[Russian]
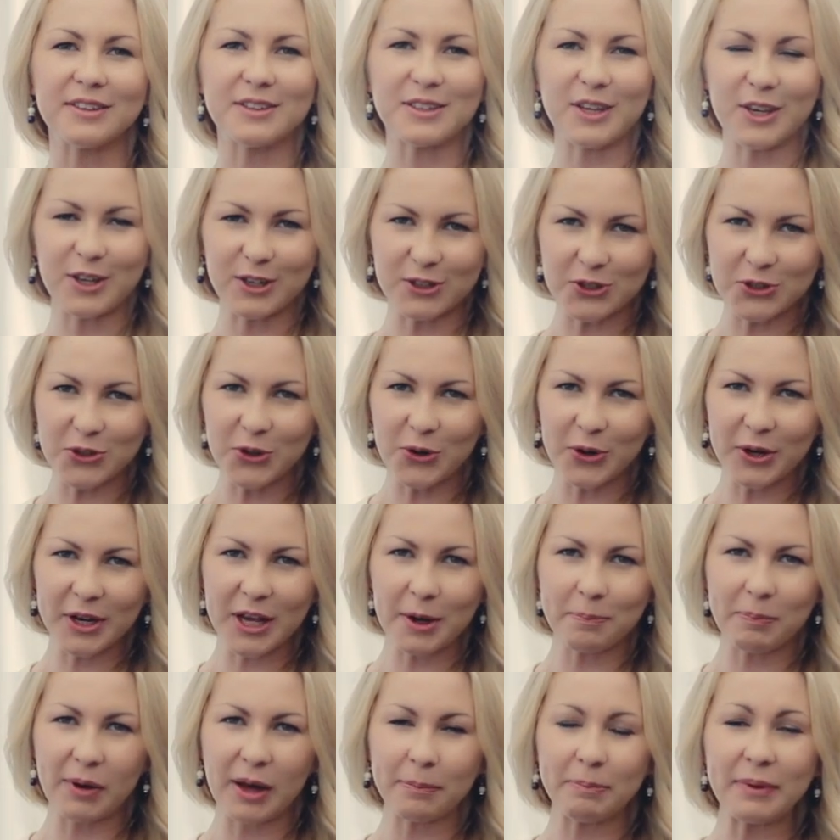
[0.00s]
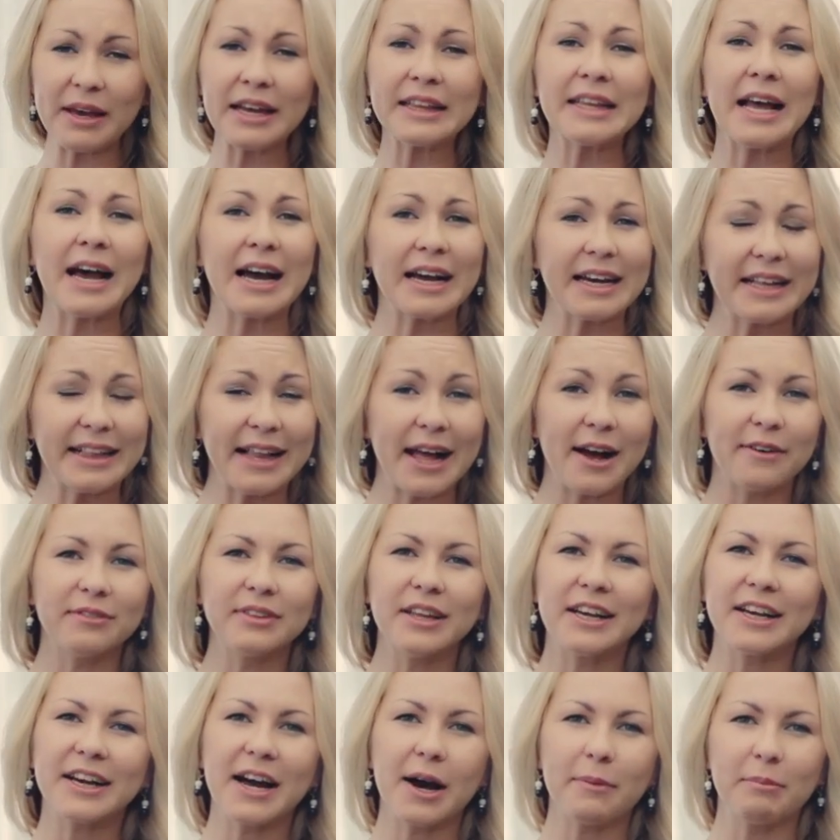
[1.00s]
где истории побед
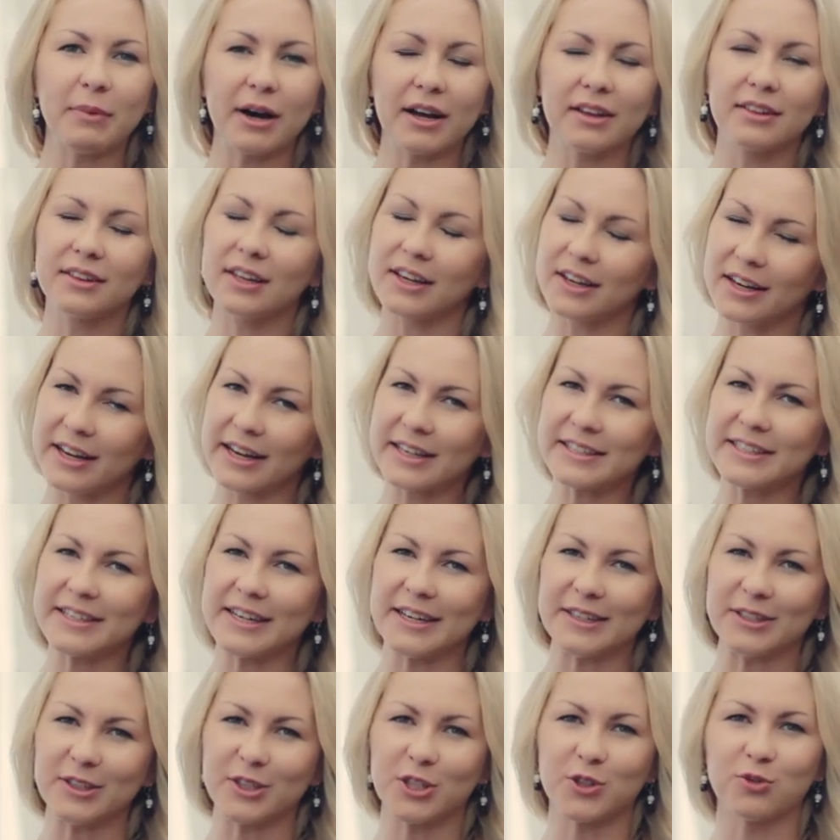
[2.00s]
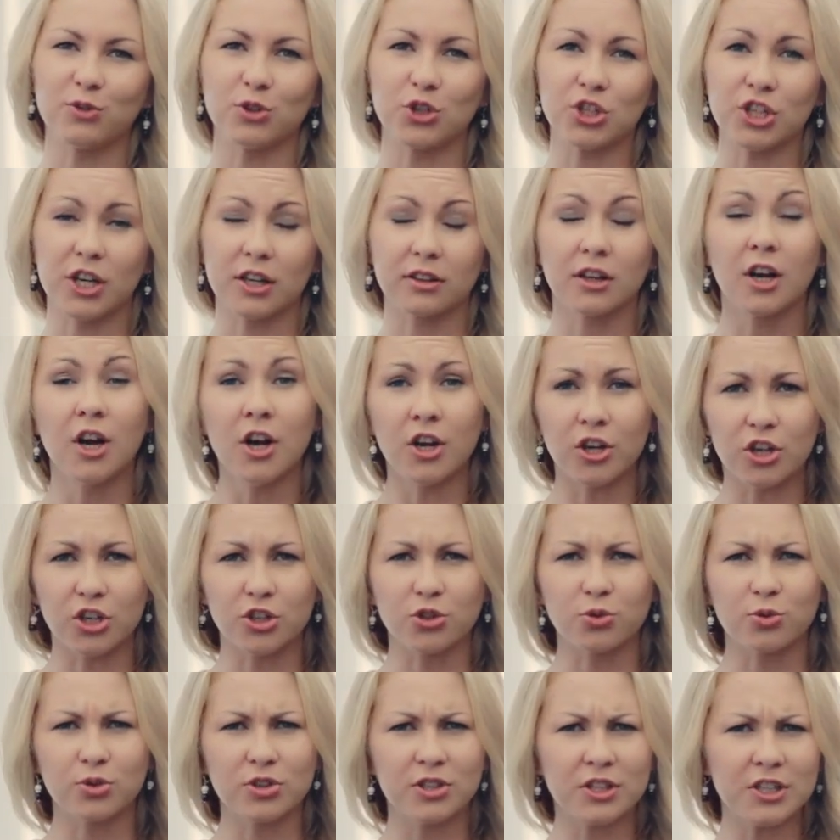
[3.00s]
главной команды Казани звучат
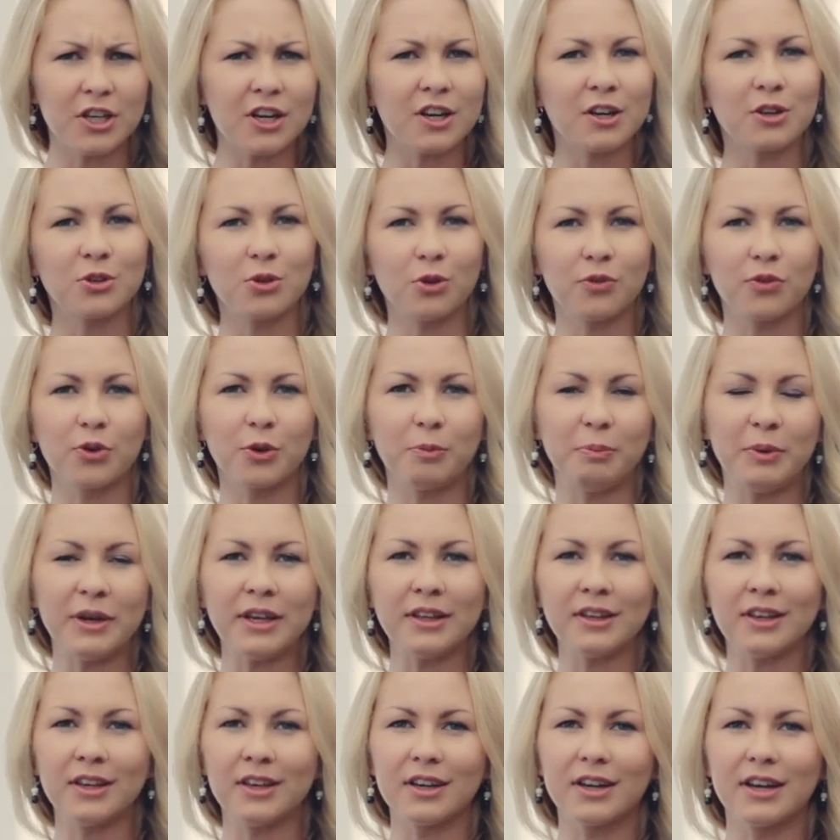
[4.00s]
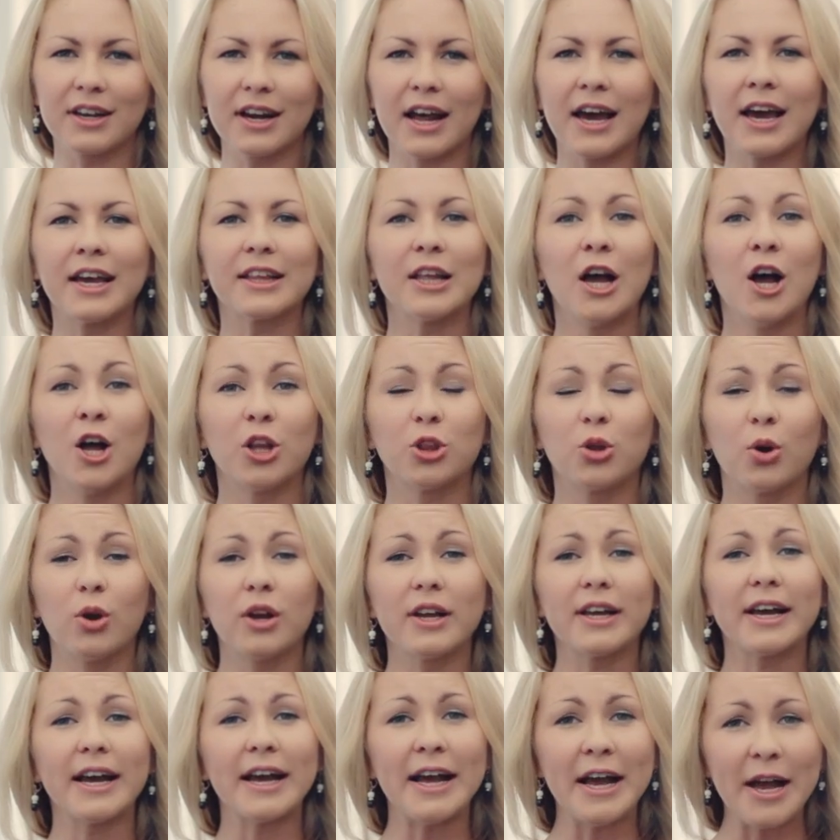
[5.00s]
из уст тех, кто в «Рубине» играет
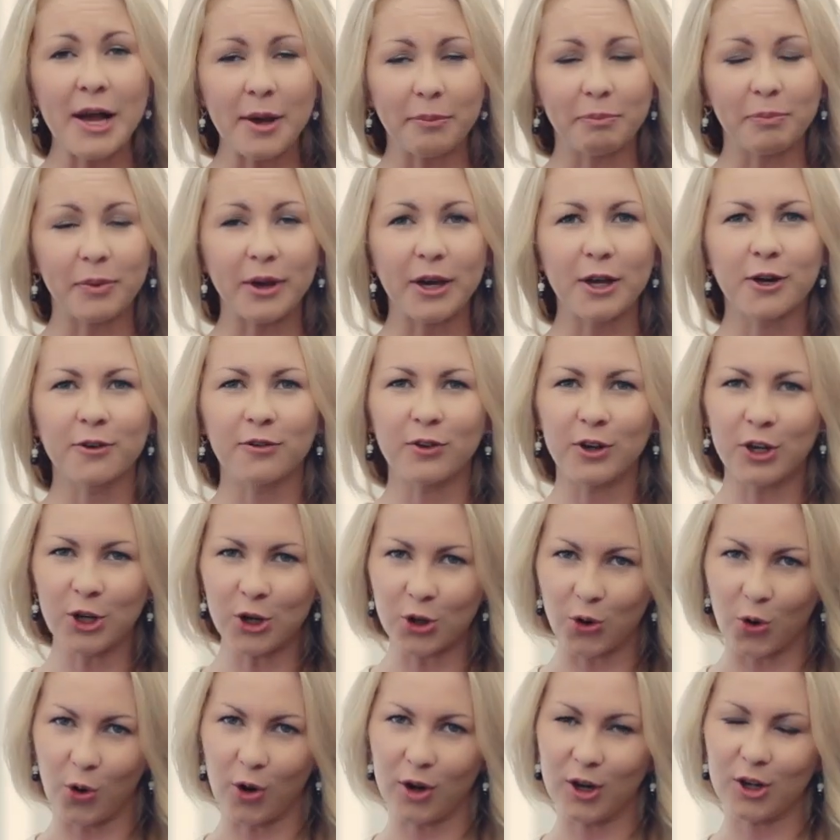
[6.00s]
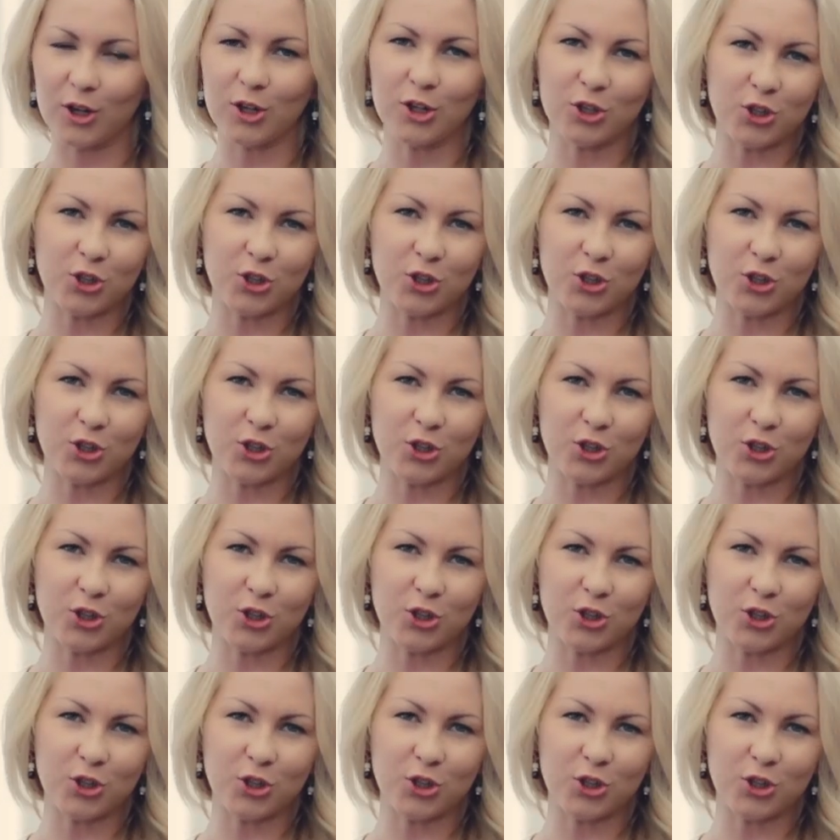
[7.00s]
только первые роли.